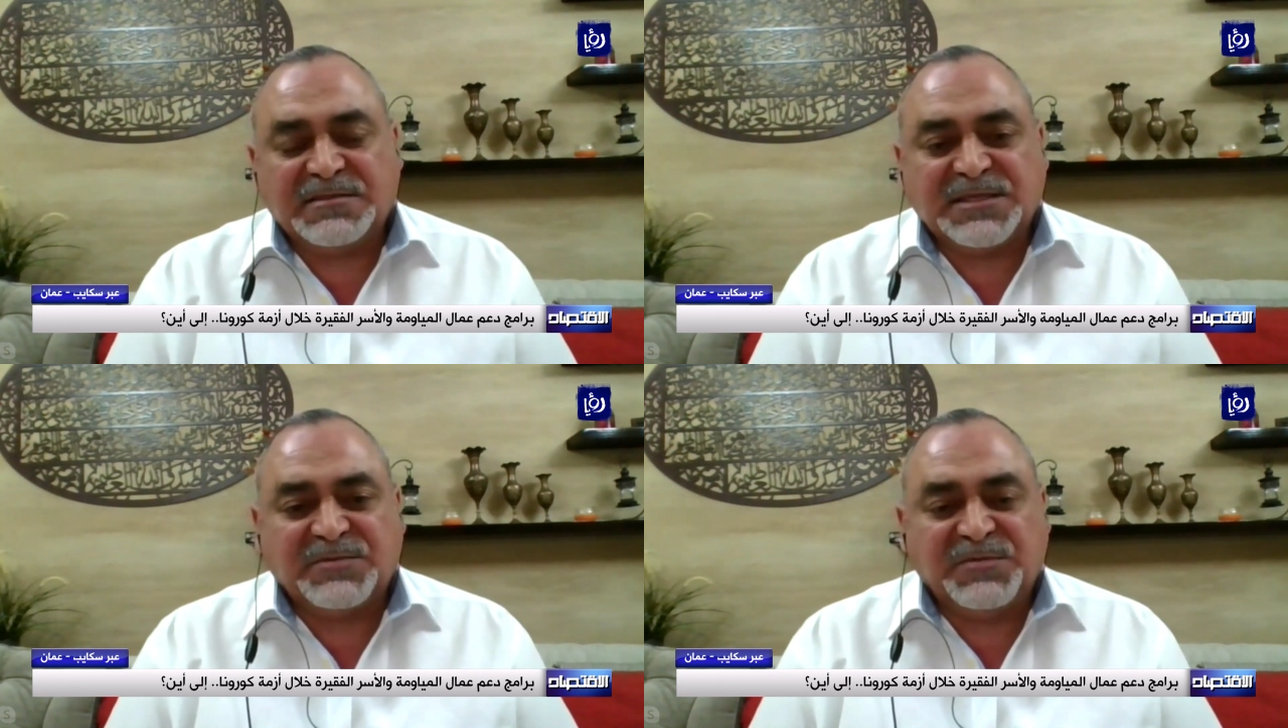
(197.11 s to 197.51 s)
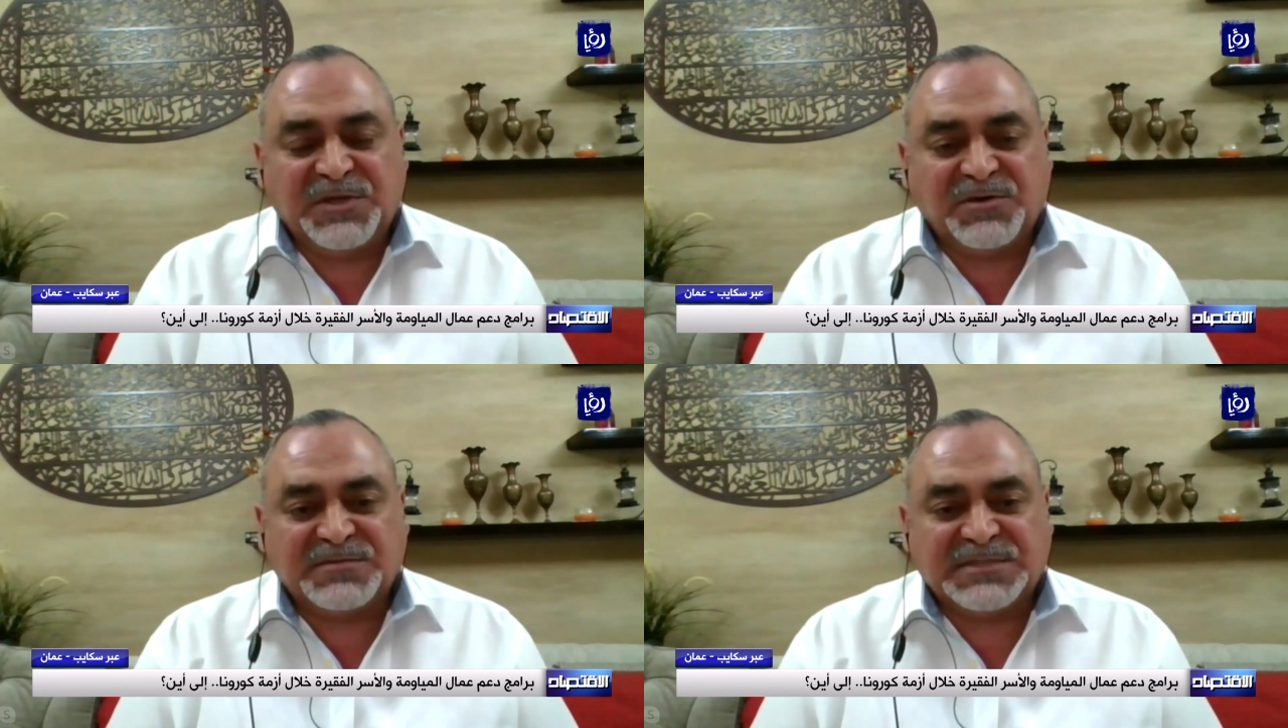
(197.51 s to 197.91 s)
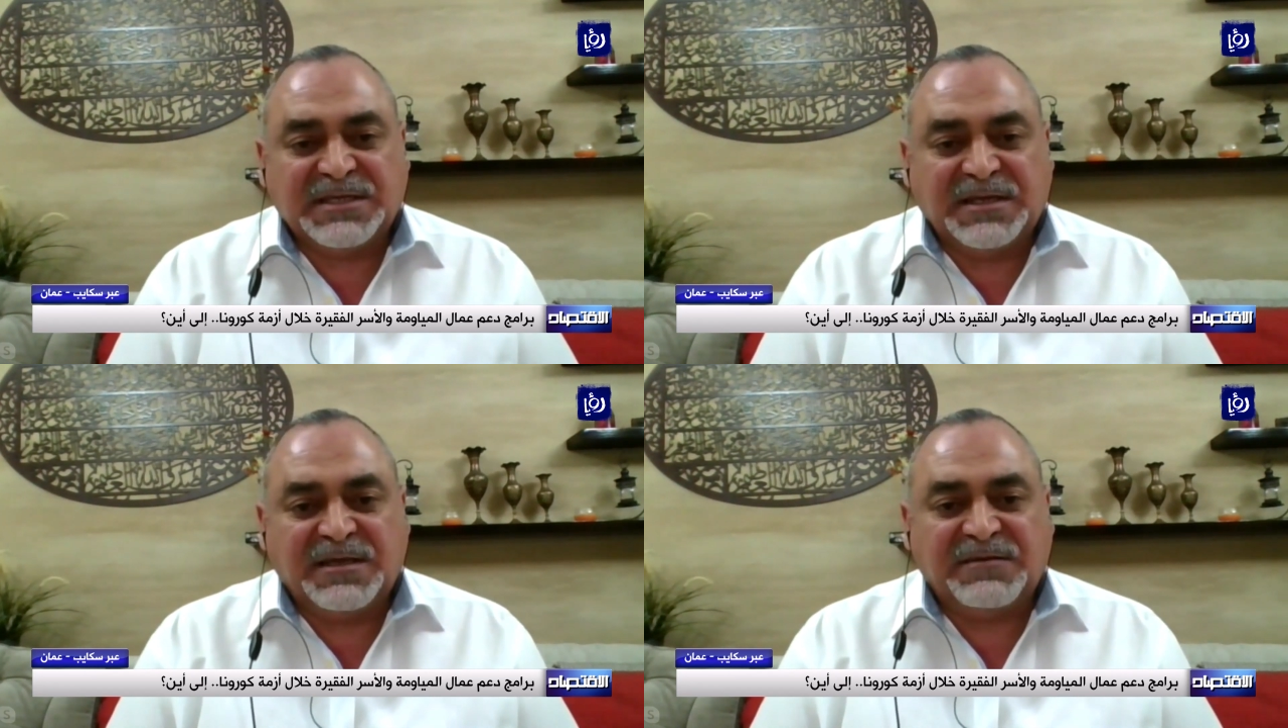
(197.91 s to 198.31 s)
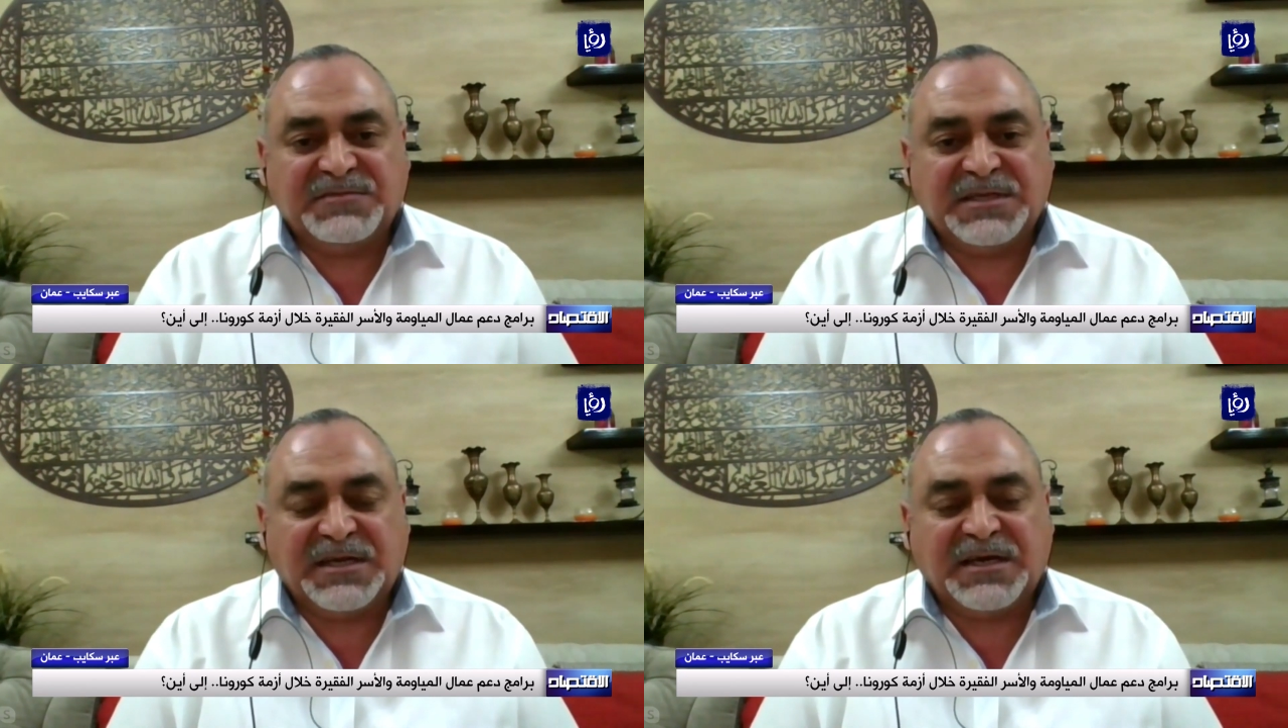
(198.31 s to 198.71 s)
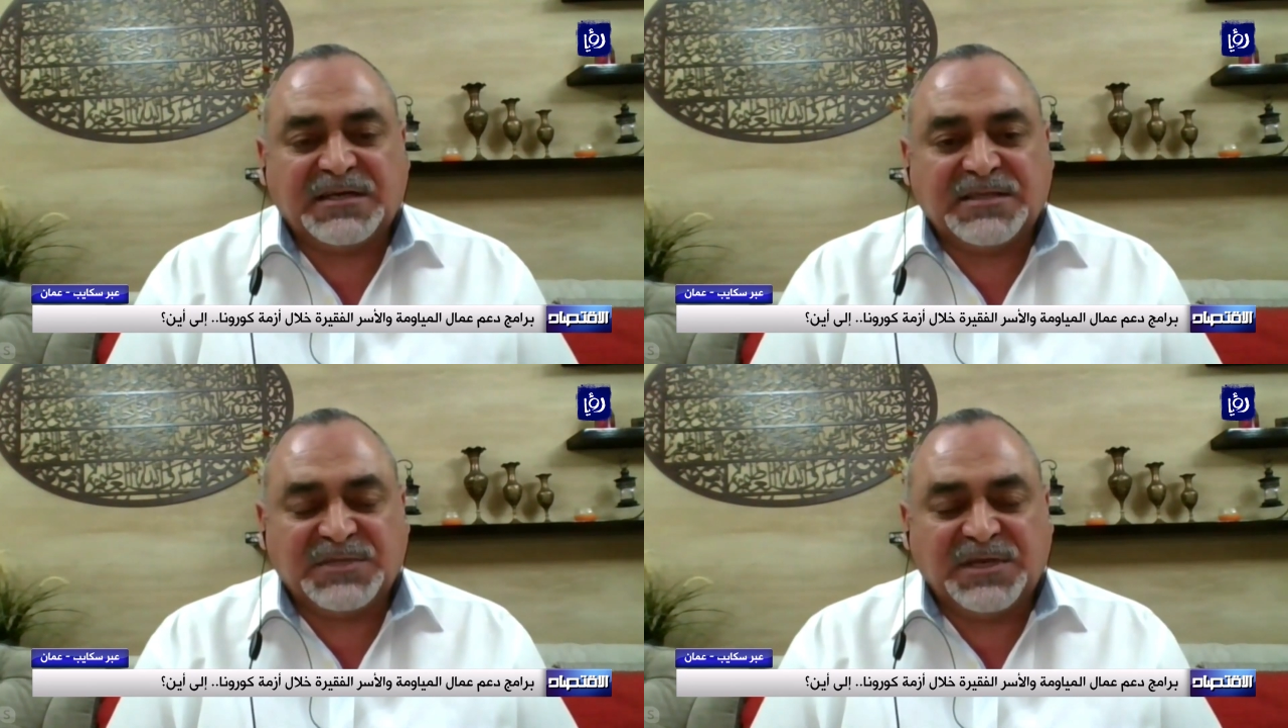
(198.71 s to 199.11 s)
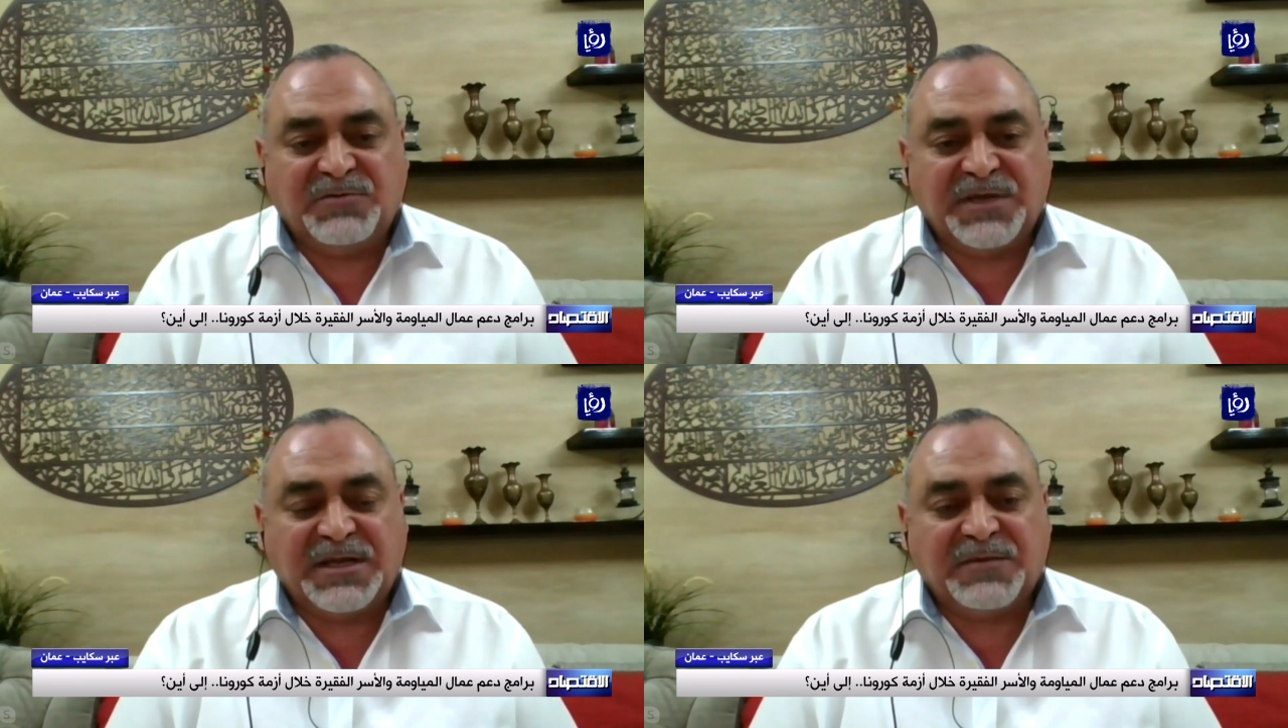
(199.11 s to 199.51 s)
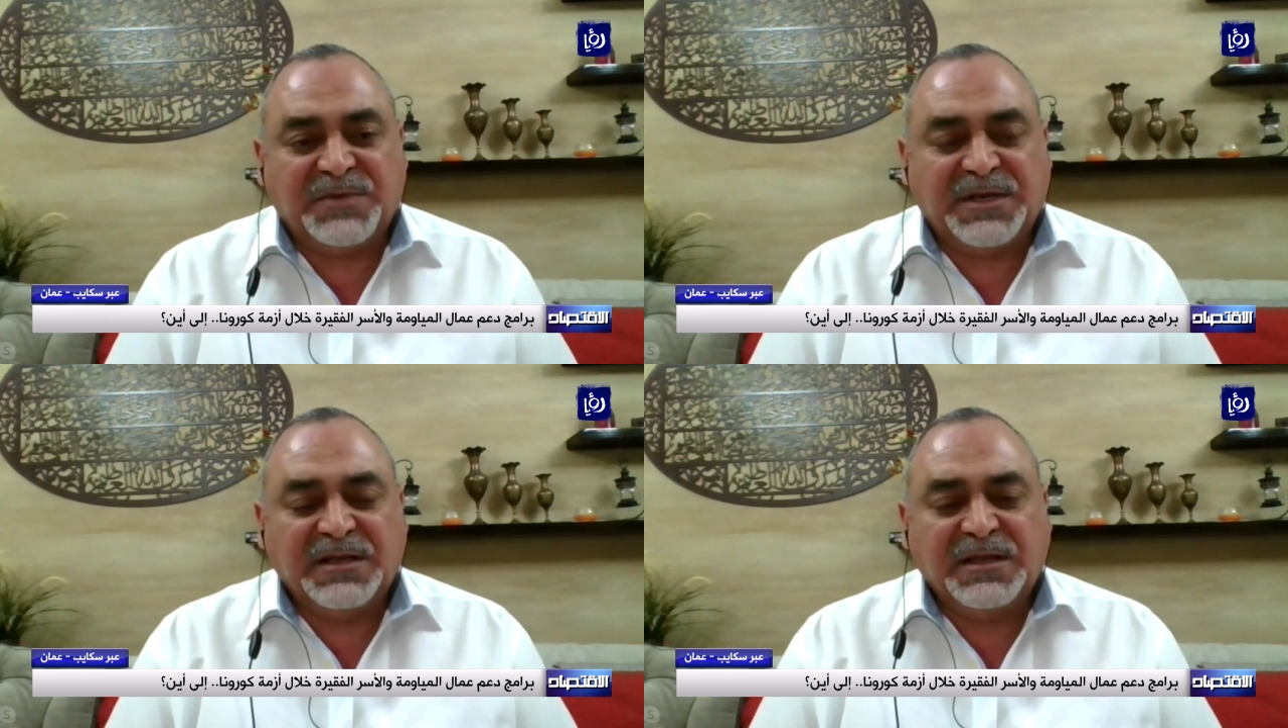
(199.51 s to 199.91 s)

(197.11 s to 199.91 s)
750 الف دينار تم تحويلها من